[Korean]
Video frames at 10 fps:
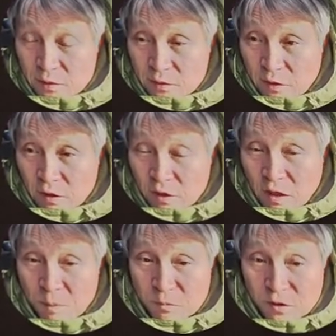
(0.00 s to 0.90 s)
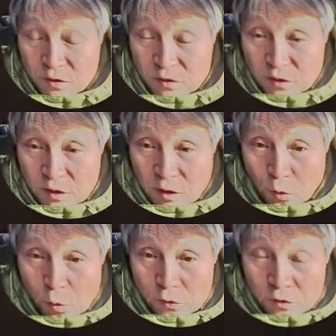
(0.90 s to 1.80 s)
경영 합리성이나
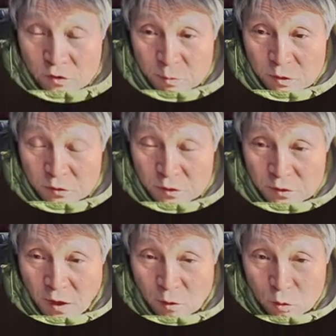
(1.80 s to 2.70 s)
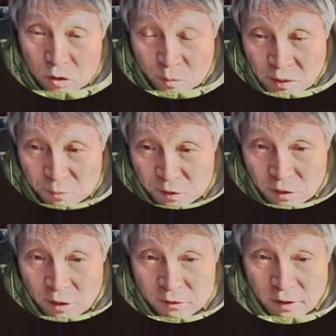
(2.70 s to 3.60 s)
효율성 측면에서는 한국이 더
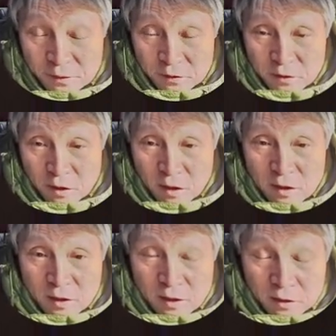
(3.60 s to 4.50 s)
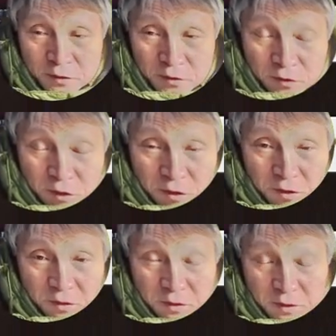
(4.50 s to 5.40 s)
바람직하지 않느냐 음,
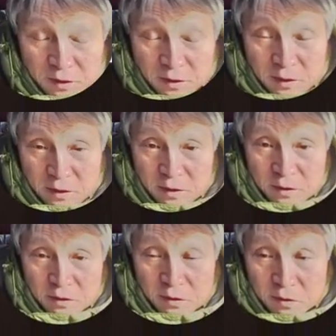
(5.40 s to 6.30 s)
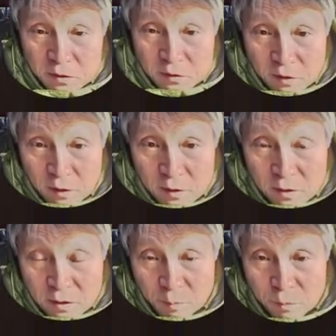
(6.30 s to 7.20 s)
그런 의사를
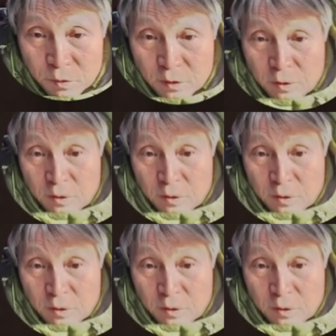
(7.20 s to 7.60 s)
이제 피력을